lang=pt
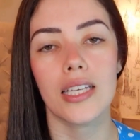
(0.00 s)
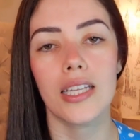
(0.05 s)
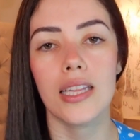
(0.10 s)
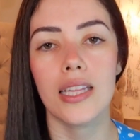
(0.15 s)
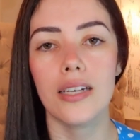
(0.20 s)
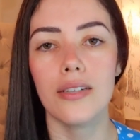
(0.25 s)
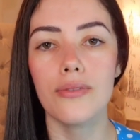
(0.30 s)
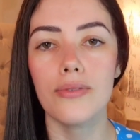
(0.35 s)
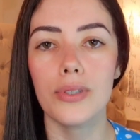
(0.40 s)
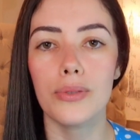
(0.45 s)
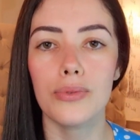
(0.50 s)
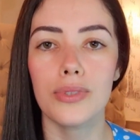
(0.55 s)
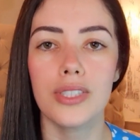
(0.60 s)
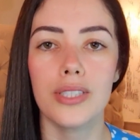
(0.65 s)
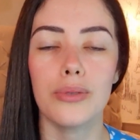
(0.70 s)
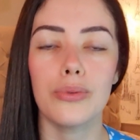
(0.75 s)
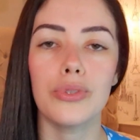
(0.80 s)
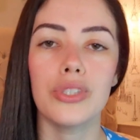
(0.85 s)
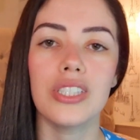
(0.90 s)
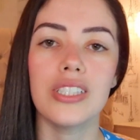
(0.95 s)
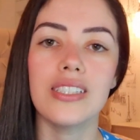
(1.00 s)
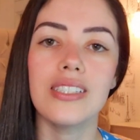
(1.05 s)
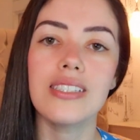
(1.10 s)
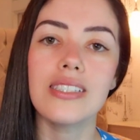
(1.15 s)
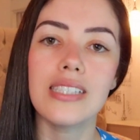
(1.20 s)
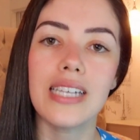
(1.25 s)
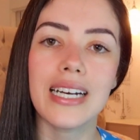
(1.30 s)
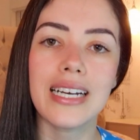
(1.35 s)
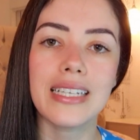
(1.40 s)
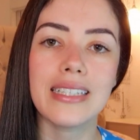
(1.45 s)
que não vão ser
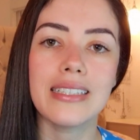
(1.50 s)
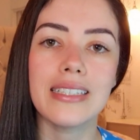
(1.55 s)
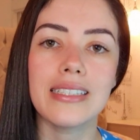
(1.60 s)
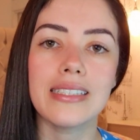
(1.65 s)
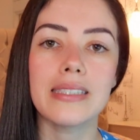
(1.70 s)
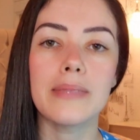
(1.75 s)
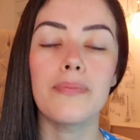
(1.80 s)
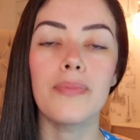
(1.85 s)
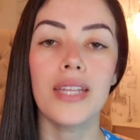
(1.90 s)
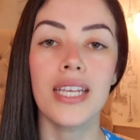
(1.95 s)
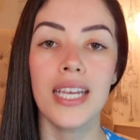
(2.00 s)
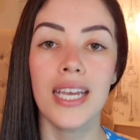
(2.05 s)
utilizadas,